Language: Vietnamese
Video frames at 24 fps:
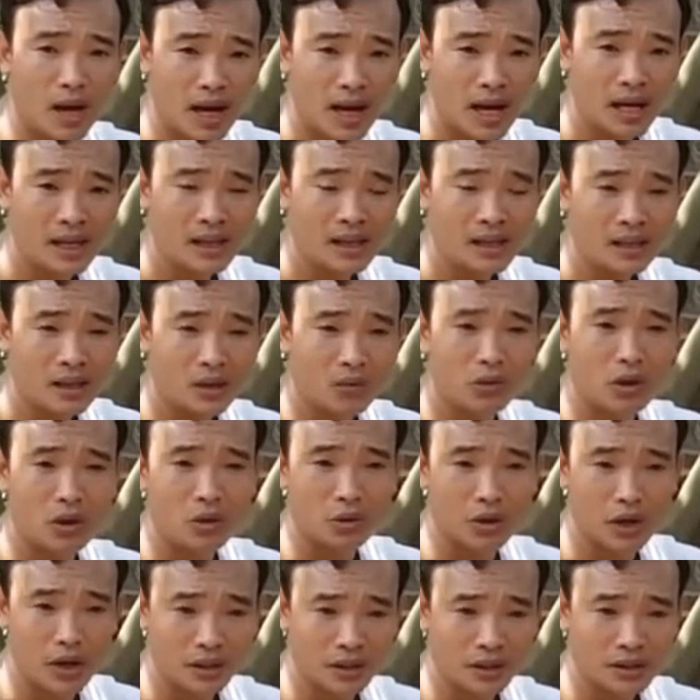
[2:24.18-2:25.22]
hoa không
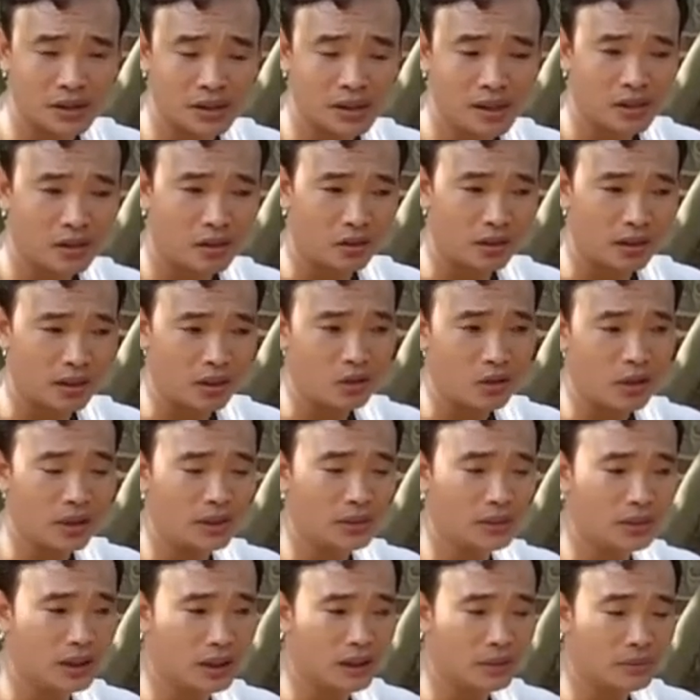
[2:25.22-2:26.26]
đậu được còn nếu
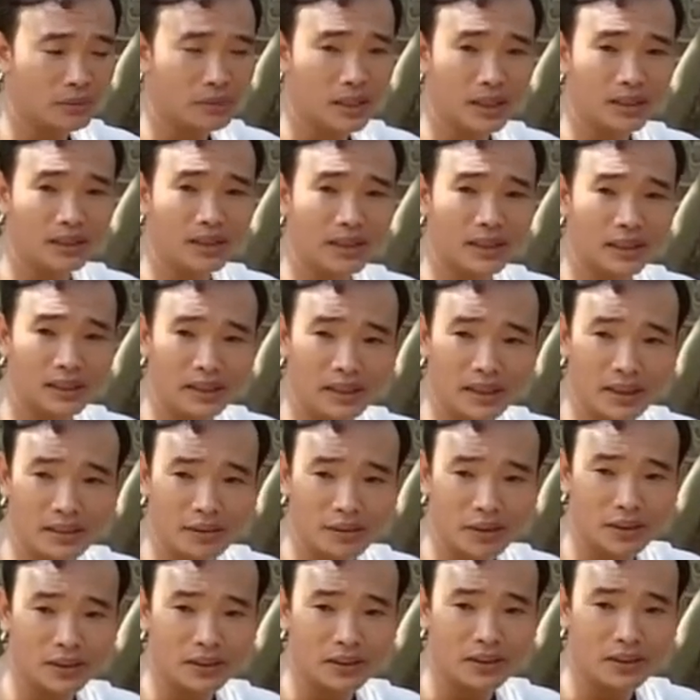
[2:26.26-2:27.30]
khoanh sớm tháng 9 thì
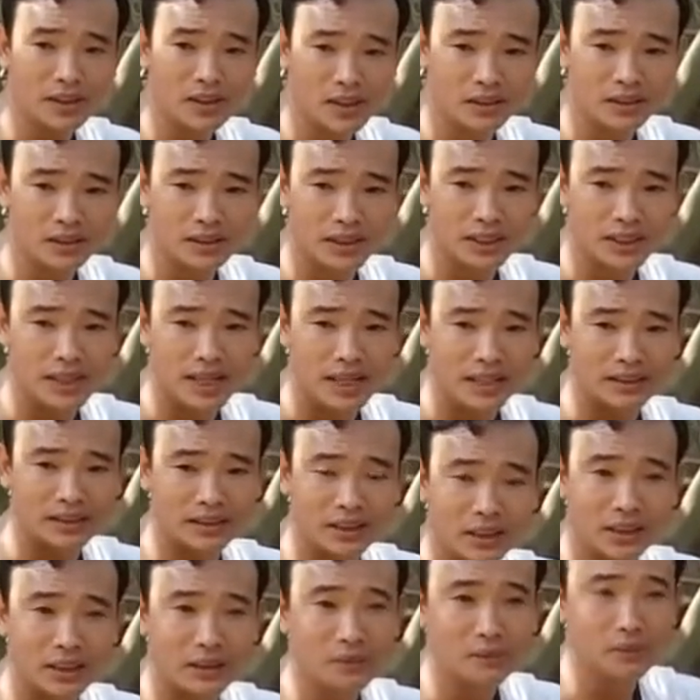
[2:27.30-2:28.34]
vết thương sẽ
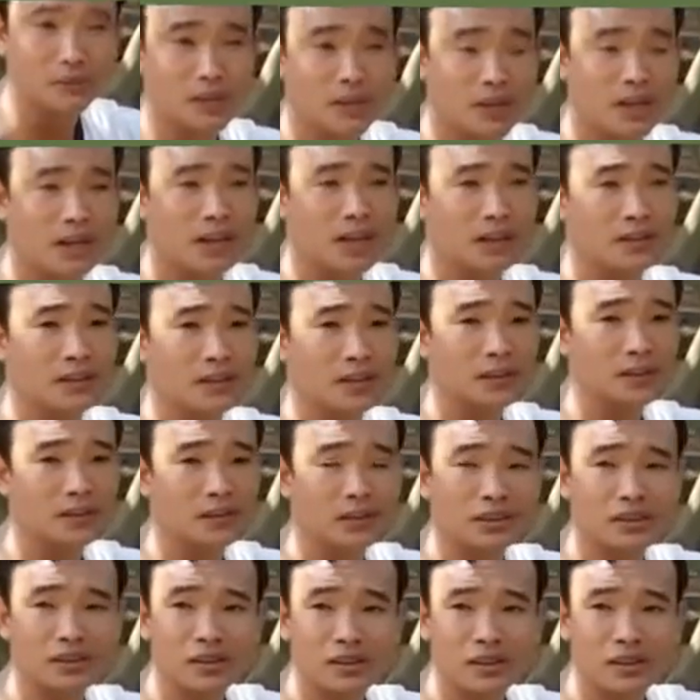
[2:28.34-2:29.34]
nành sớm và vẫn